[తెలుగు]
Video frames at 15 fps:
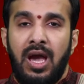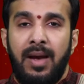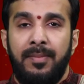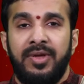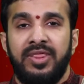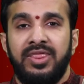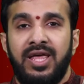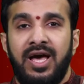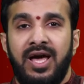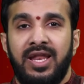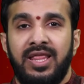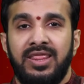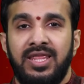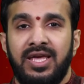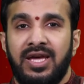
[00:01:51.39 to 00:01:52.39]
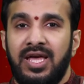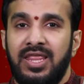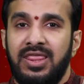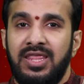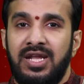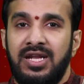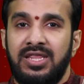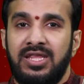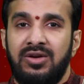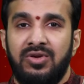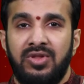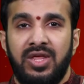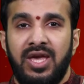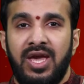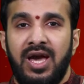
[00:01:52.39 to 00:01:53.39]
అమంద ఆనంద కందళిత
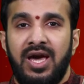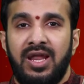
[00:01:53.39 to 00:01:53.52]
హృదయ